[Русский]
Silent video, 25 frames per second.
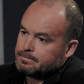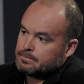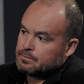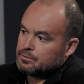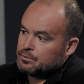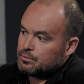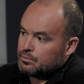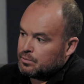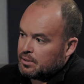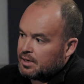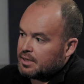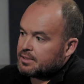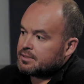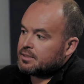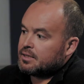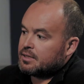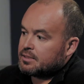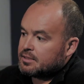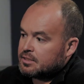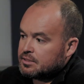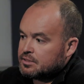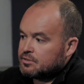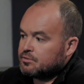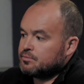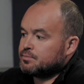ну,
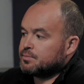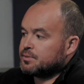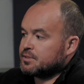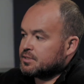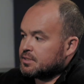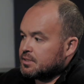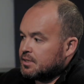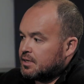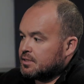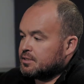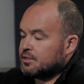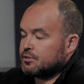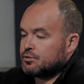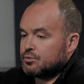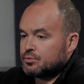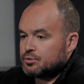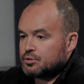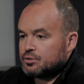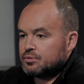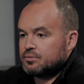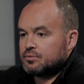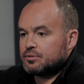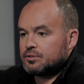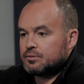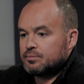ходатайство писать о том,
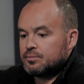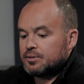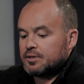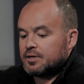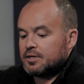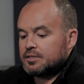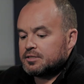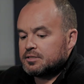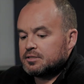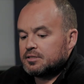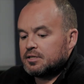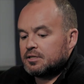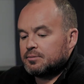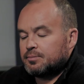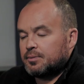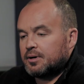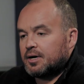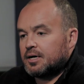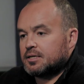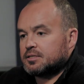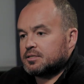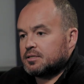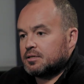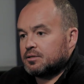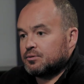что вы собираетесь дать
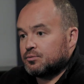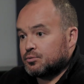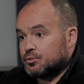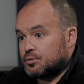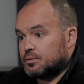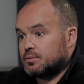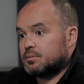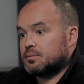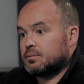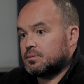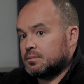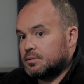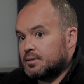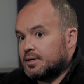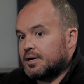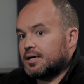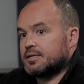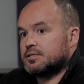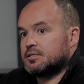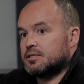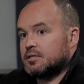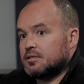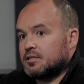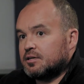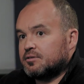показания. Вот не
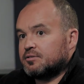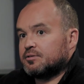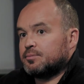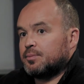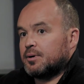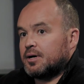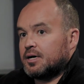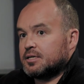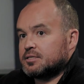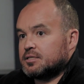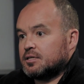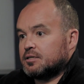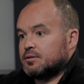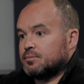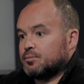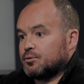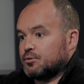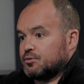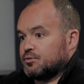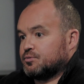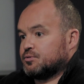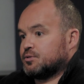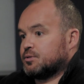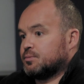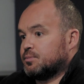хотел давать показания
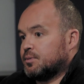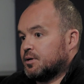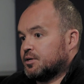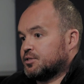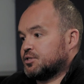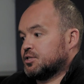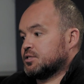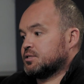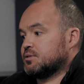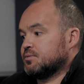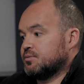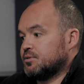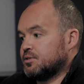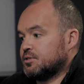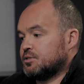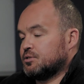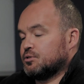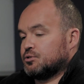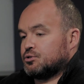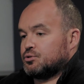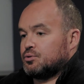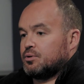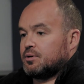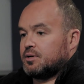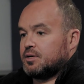против себя, а сейчас выяснил,
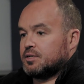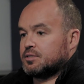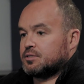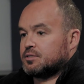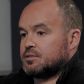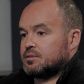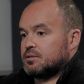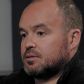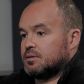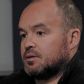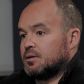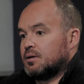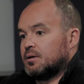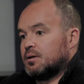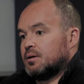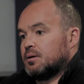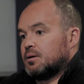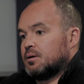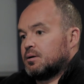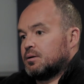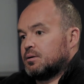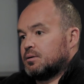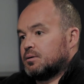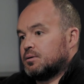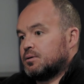что, оказывается,
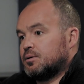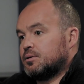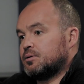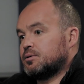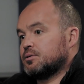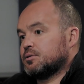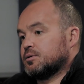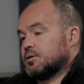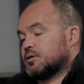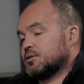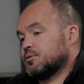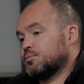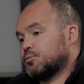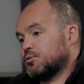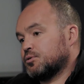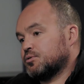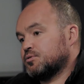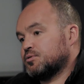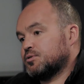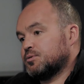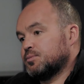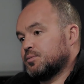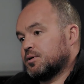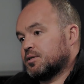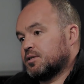и не надо против
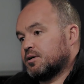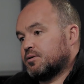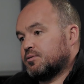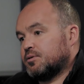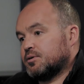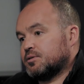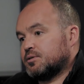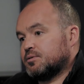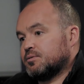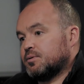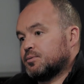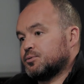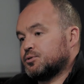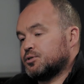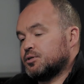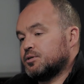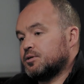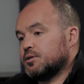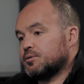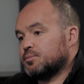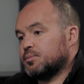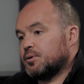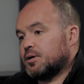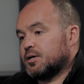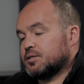себя давать, и вообще
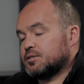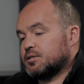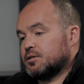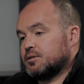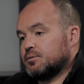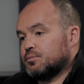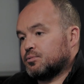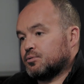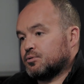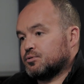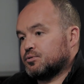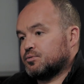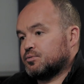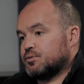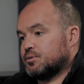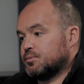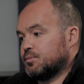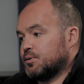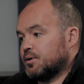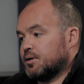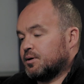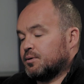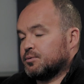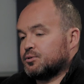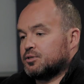нет показаний против
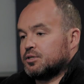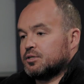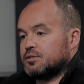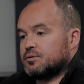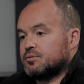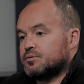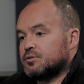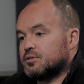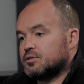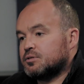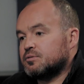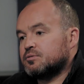себя, я вообще этого не